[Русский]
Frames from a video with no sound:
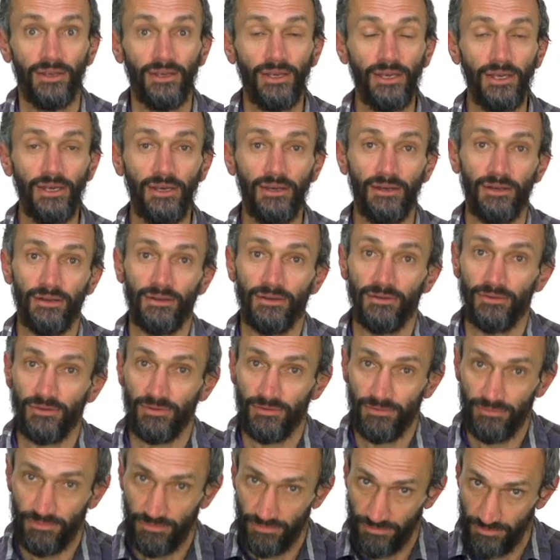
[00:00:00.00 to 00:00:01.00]
И
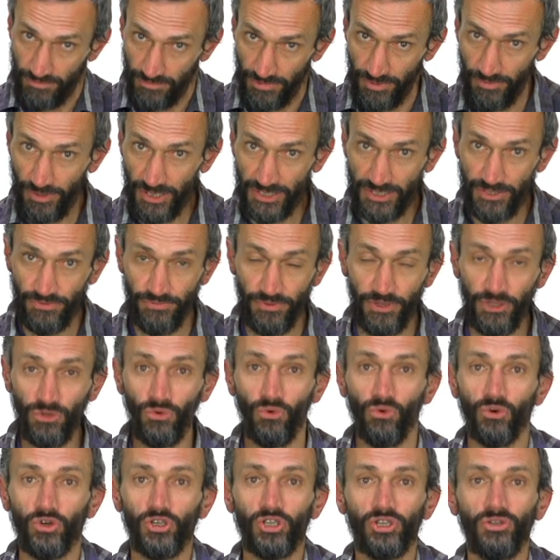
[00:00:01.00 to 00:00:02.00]
имейте в
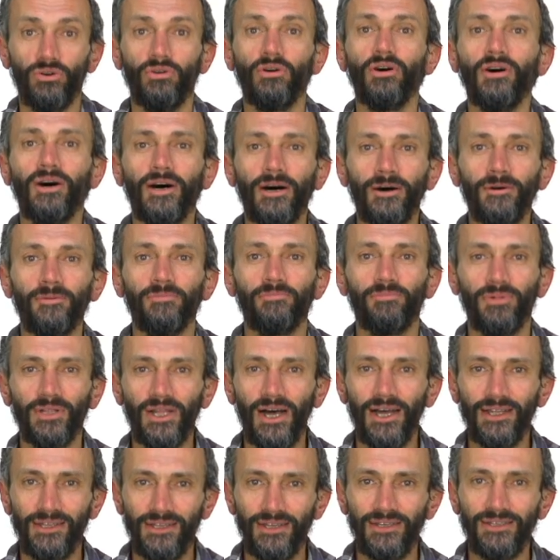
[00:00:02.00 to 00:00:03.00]
виду, что
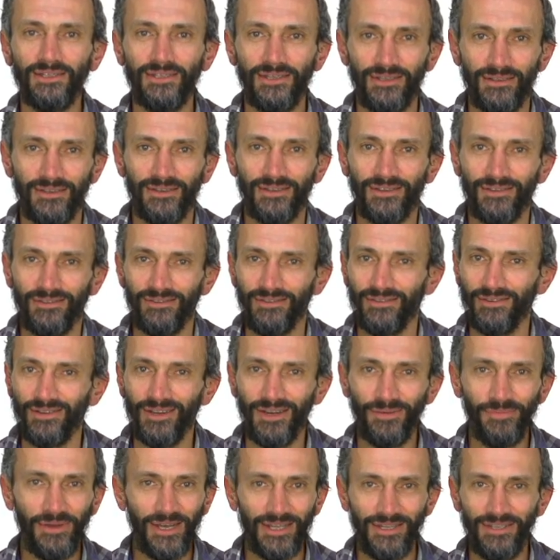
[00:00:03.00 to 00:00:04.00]
платность
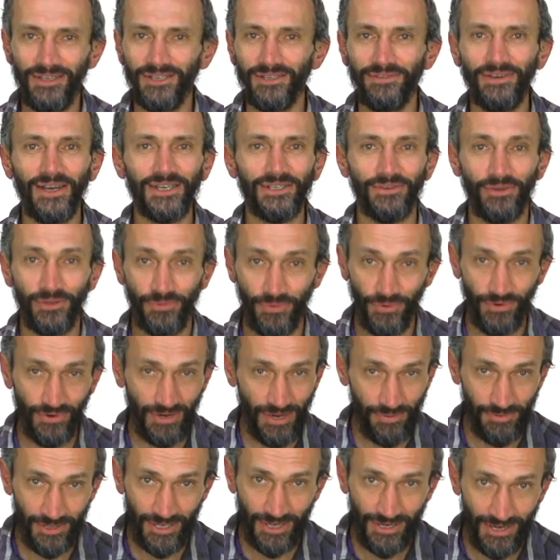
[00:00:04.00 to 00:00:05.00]
ребят не связывает по
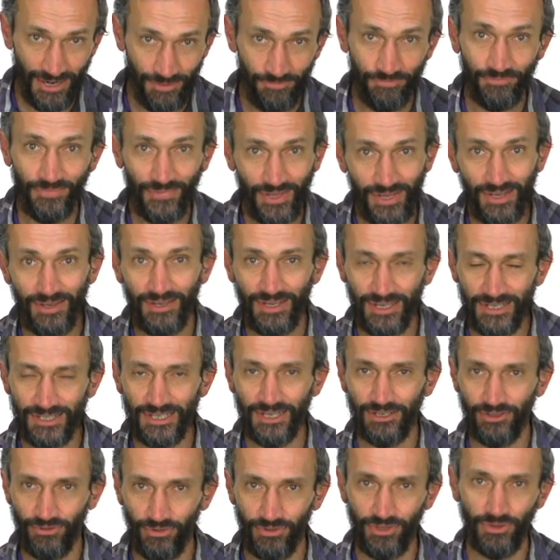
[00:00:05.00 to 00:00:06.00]
рукам и ногам. И
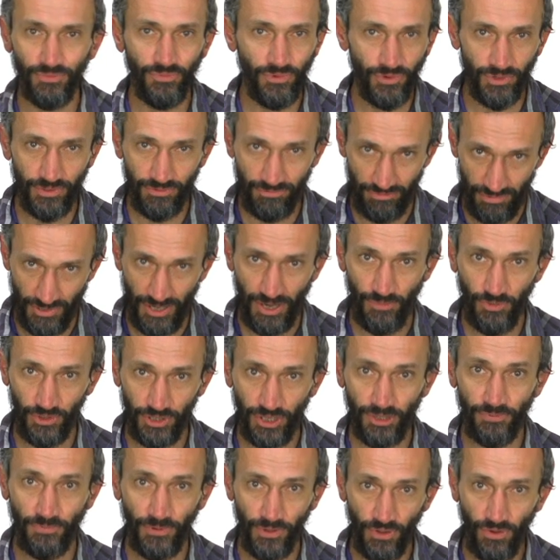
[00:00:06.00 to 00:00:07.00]
если кто-то будет
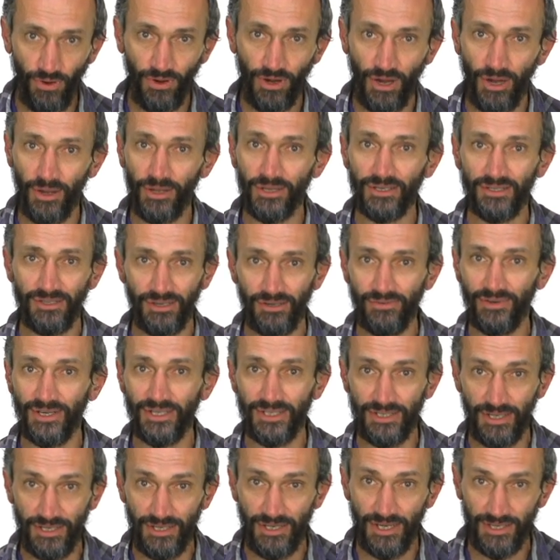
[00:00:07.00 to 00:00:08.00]
работать плохо,
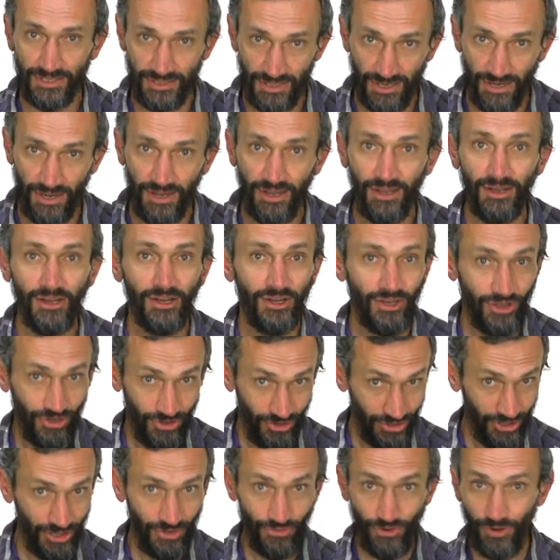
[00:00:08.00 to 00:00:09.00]
срывать занятия,
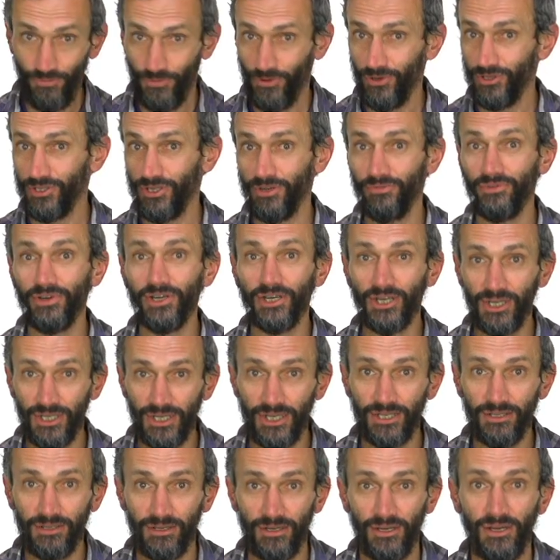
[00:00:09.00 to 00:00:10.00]
его просто
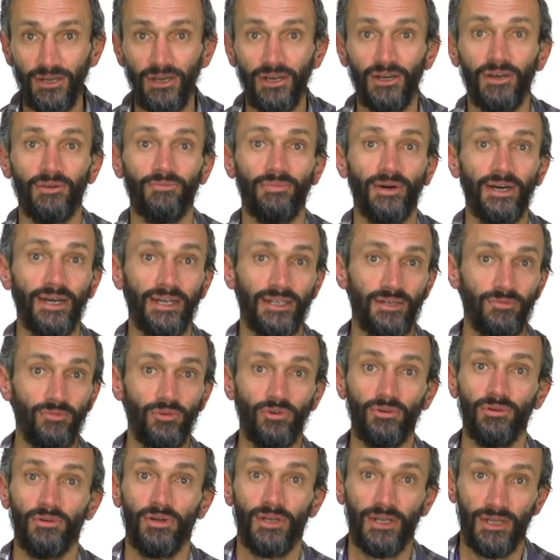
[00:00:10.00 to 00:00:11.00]
выгонят.
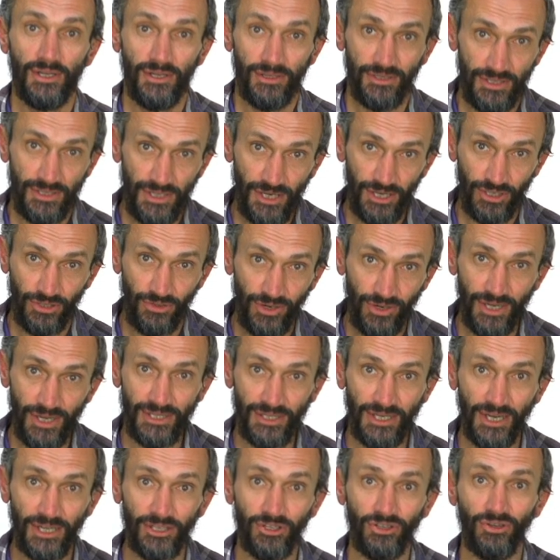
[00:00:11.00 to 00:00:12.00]
Поэтому те, кто
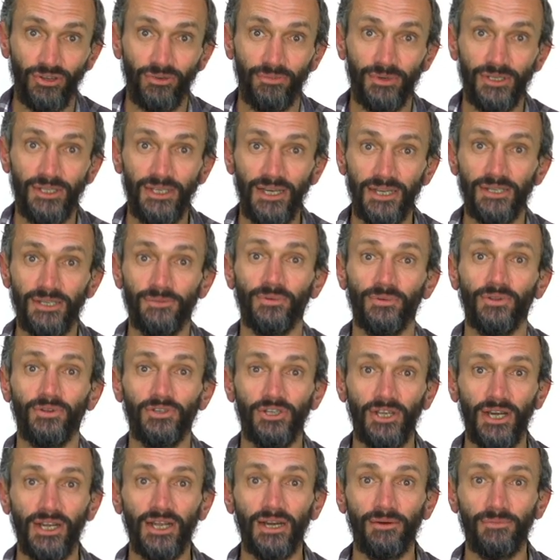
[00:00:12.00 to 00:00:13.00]
хотят, чтобы дети
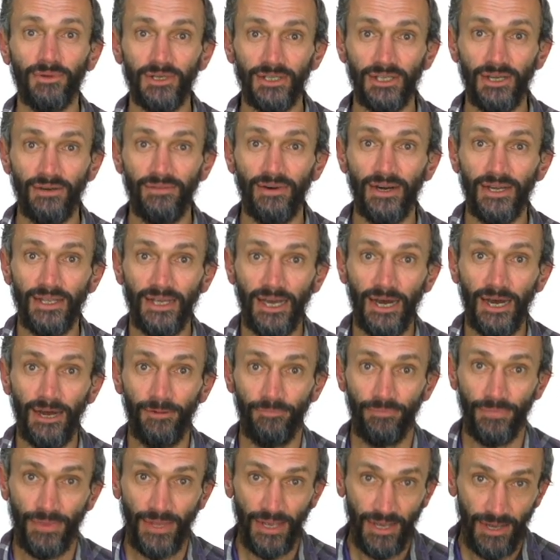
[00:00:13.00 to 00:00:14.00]
получали
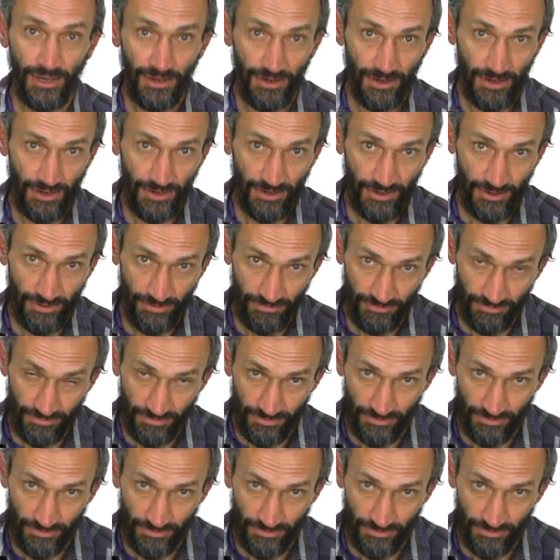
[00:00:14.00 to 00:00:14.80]
образование э,